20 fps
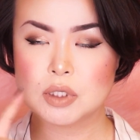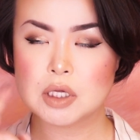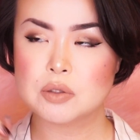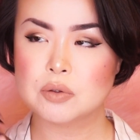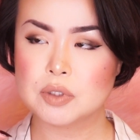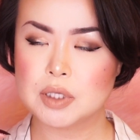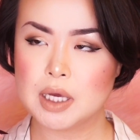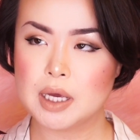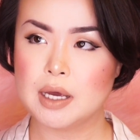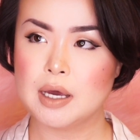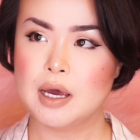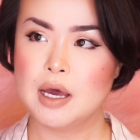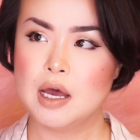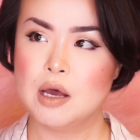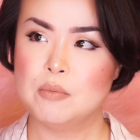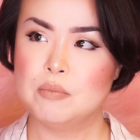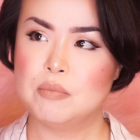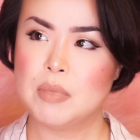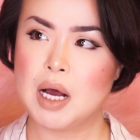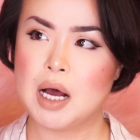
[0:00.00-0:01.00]
なので、
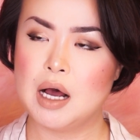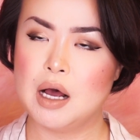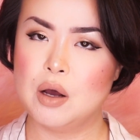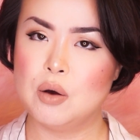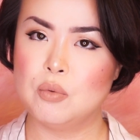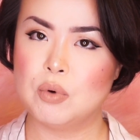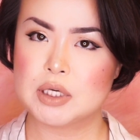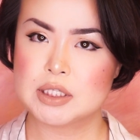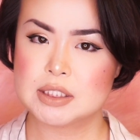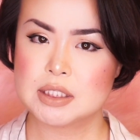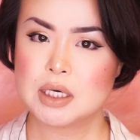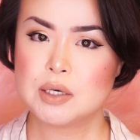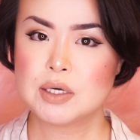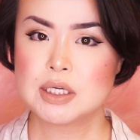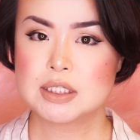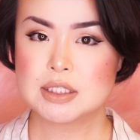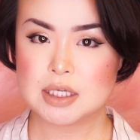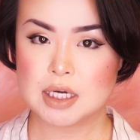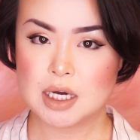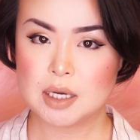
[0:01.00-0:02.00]
まあ、わざ
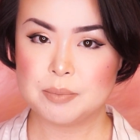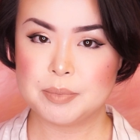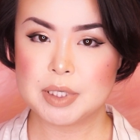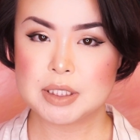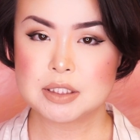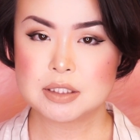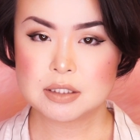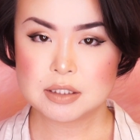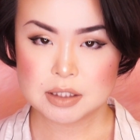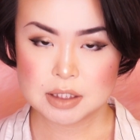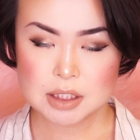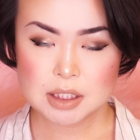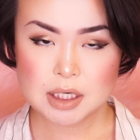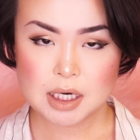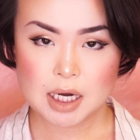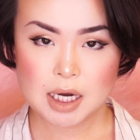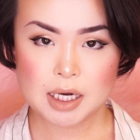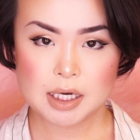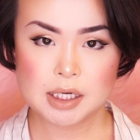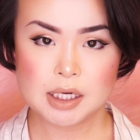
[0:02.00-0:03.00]
わざ別に
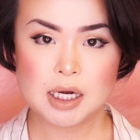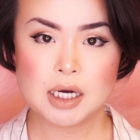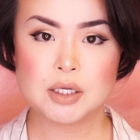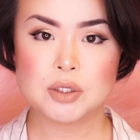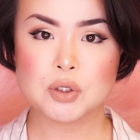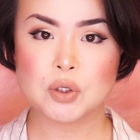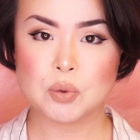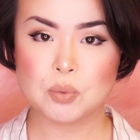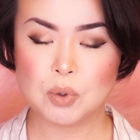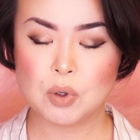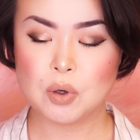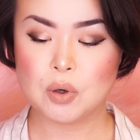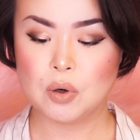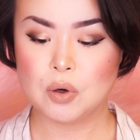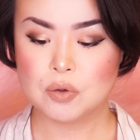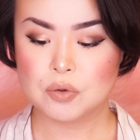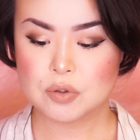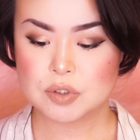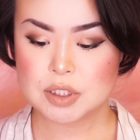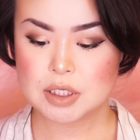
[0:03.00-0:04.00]
ハイライトを
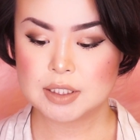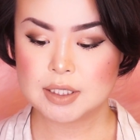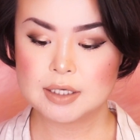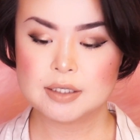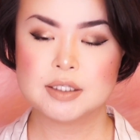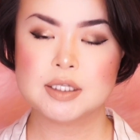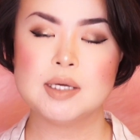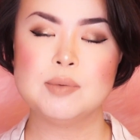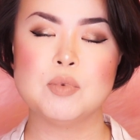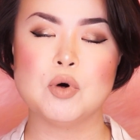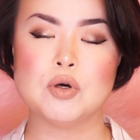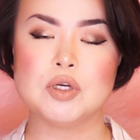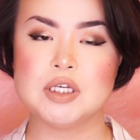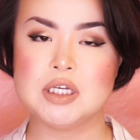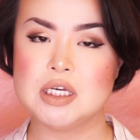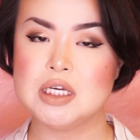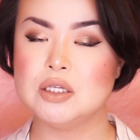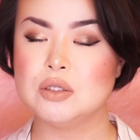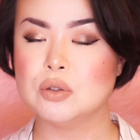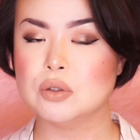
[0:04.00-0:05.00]
乗せなくても
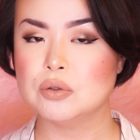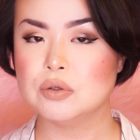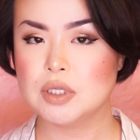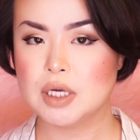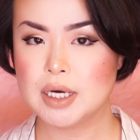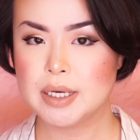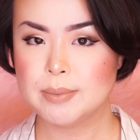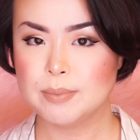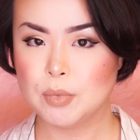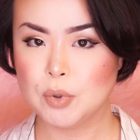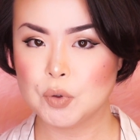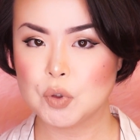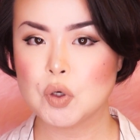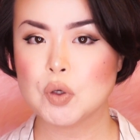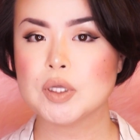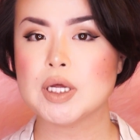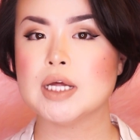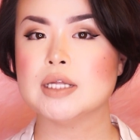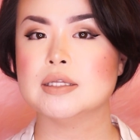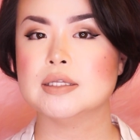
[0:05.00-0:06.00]
いいというね、も
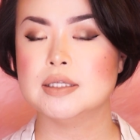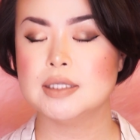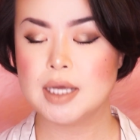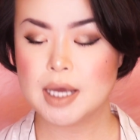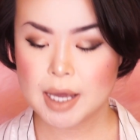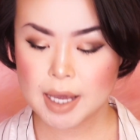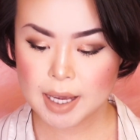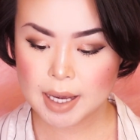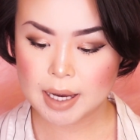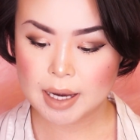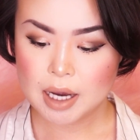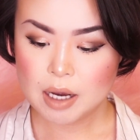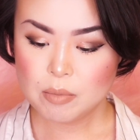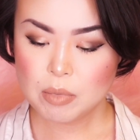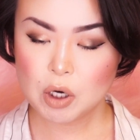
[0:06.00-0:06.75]
のなんで、